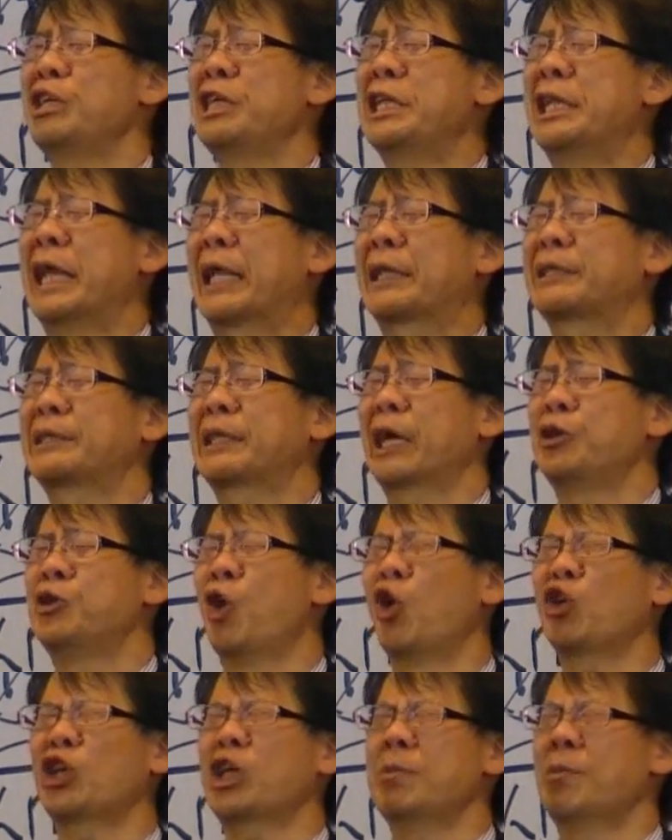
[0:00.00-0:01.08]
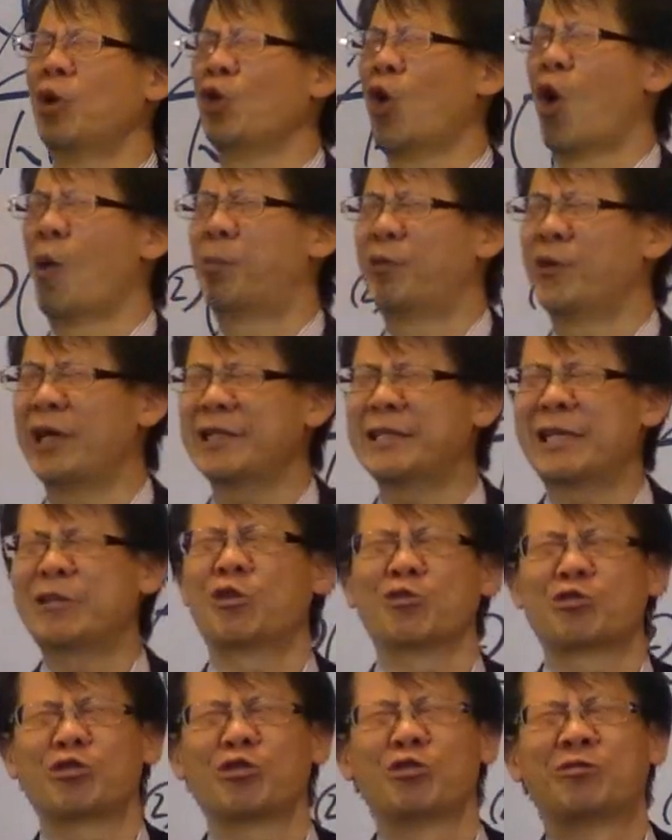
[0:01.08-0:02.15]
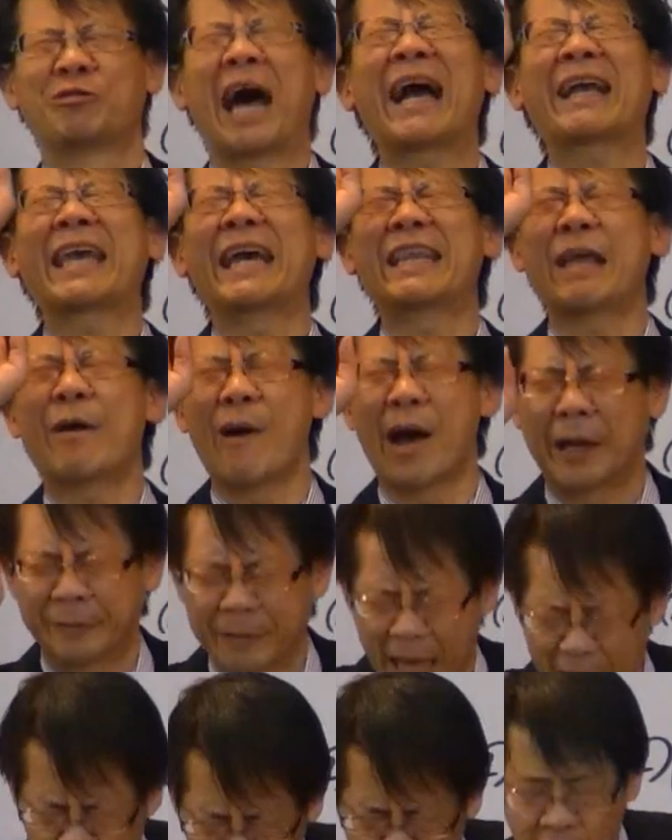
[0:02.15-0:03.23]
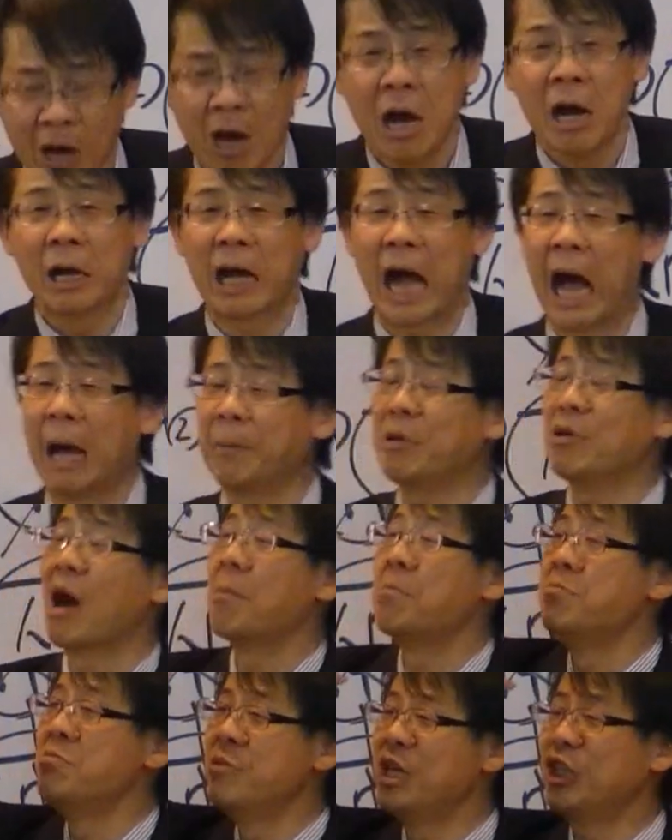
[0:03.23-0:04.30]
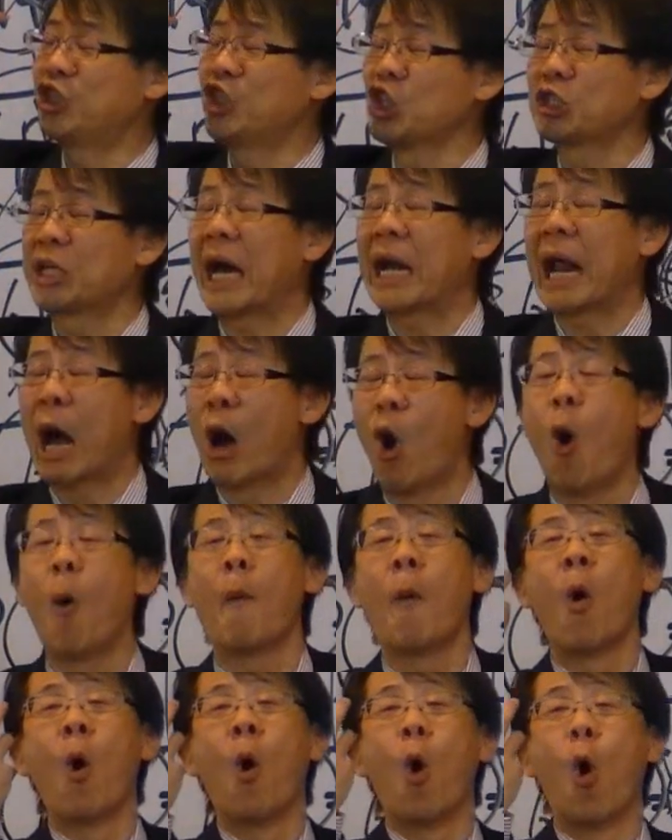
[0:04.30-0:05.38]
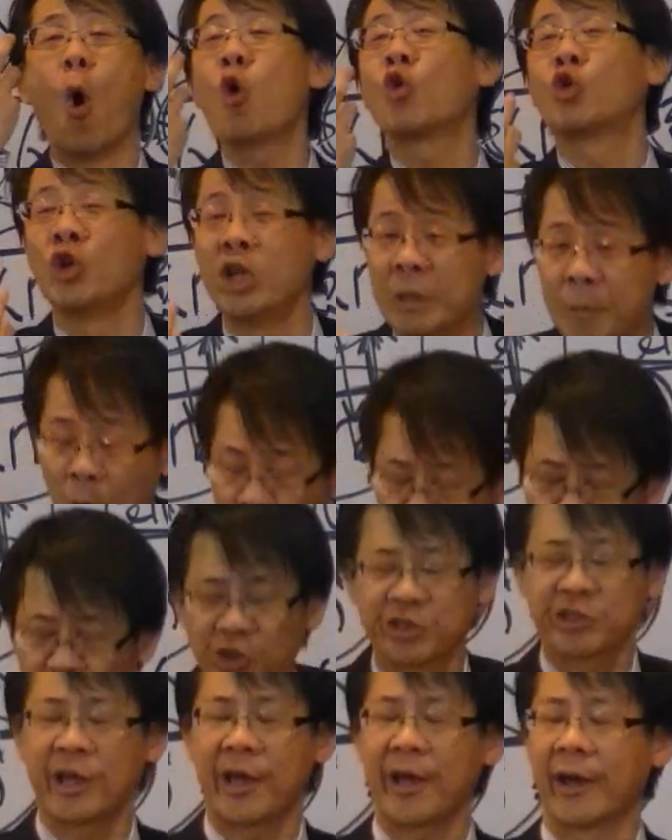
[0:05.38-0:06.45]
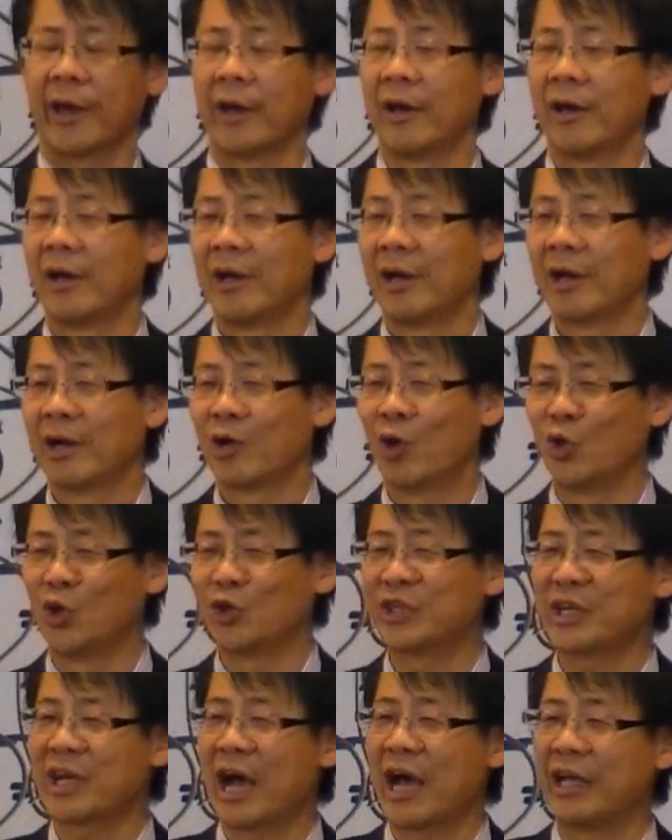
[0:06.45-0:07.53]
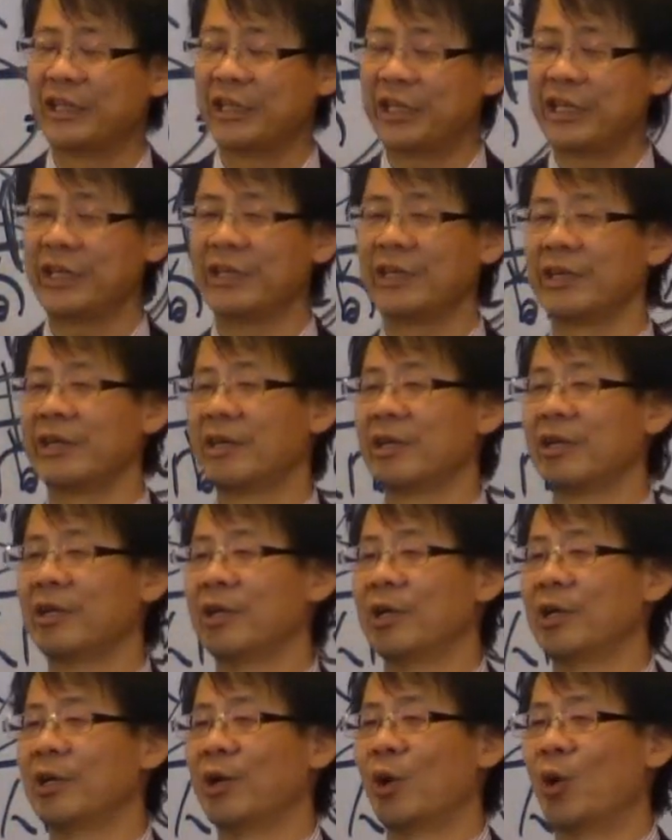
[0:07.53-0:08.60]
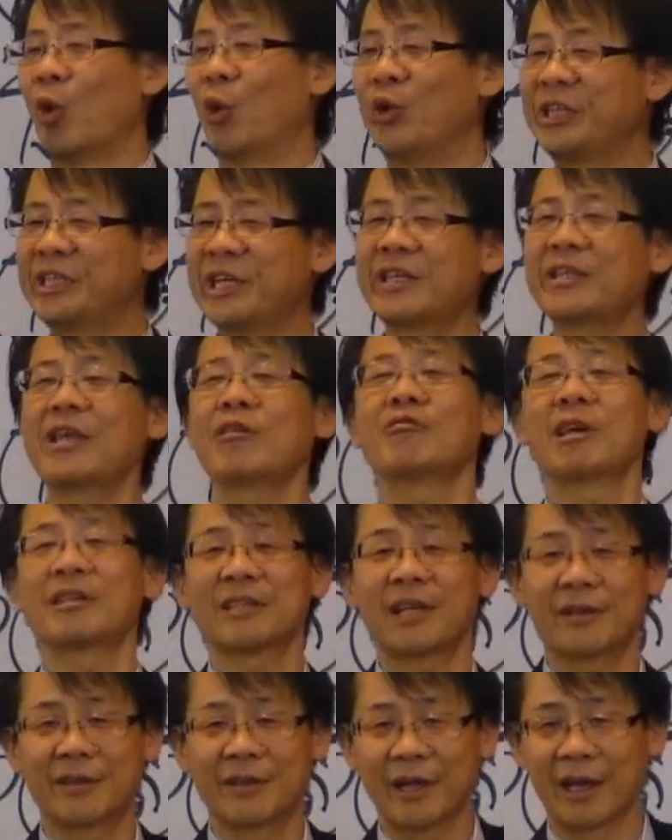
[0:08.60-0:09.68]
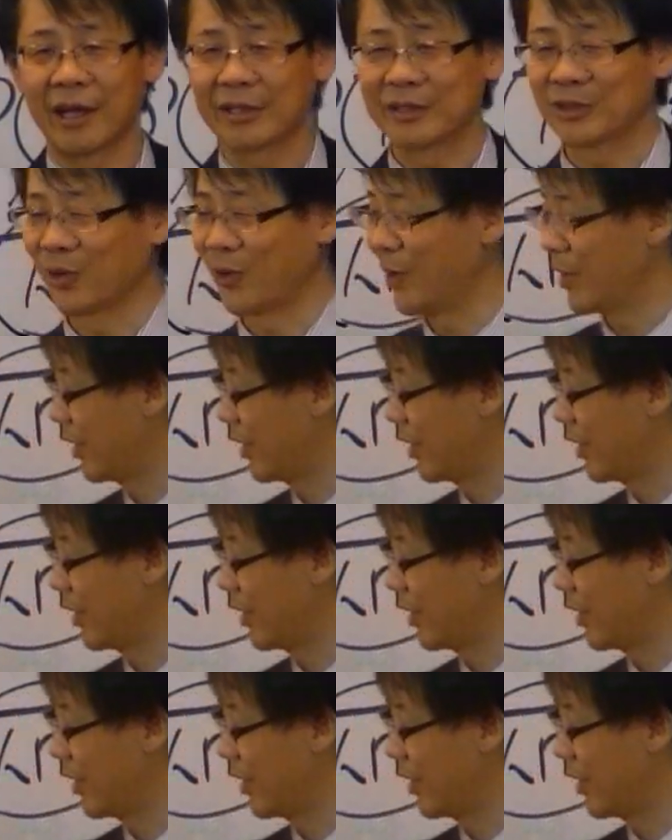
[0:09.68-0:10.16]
りになった良きものをプレゼントするだけではなく神は自らを贈り物としてこの世界に降りてきてくださったそ